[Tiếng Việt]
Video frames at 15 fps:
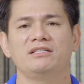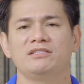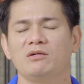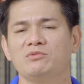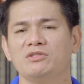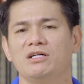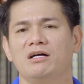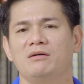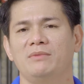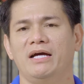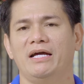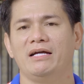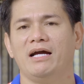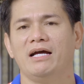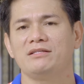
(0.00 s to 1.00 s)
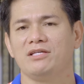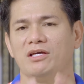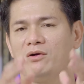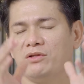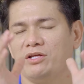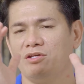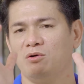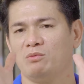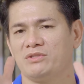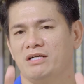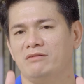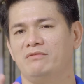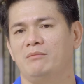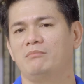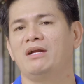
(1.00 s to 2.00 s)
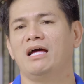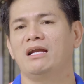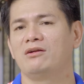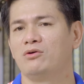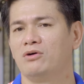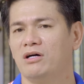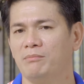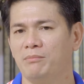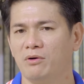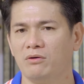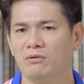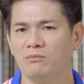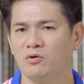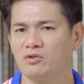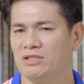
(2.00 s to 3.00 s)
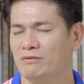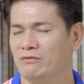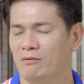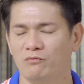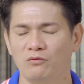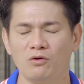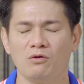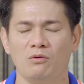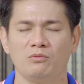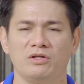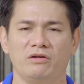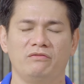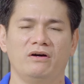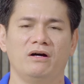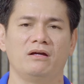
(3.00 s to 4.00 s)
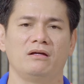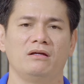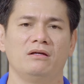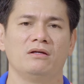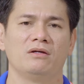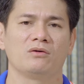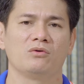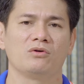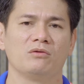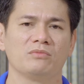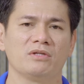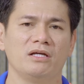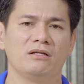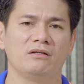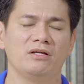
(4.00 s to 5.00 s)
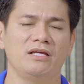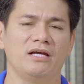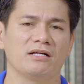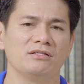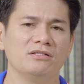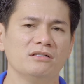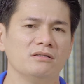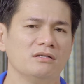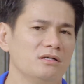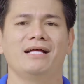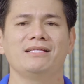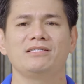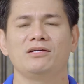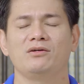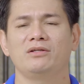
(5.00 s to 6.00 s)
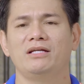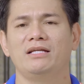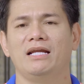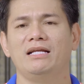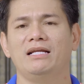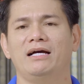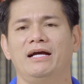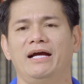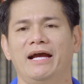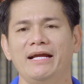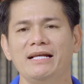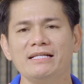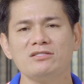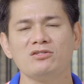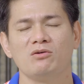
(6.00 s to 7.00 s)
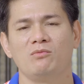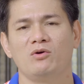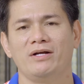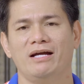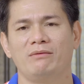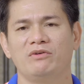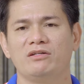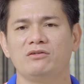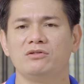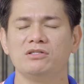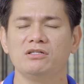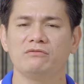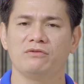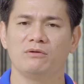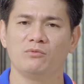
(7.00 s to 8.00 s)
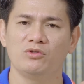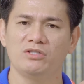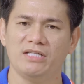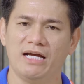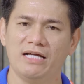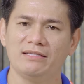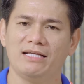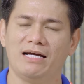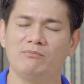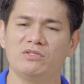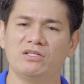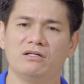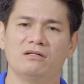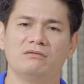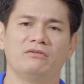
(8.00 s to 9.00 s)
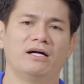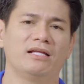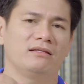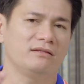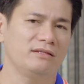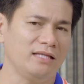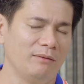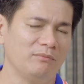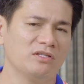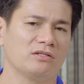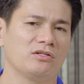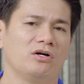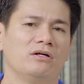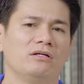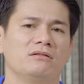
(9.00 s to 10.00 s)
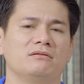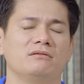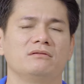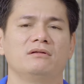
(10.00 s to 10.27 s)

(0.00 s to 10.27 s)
Thì trong trường hợp này các anh chị có thể dùng sản phẩm Nano Herbal, một sản phẩm vô cùng tuyệt vời của công ty, nó dạng nước. Các anh chị có thể đánh là 2 lít cho 1.000 mấy khối nước vào buổi sáng 8 giờ và 8 giờ tối,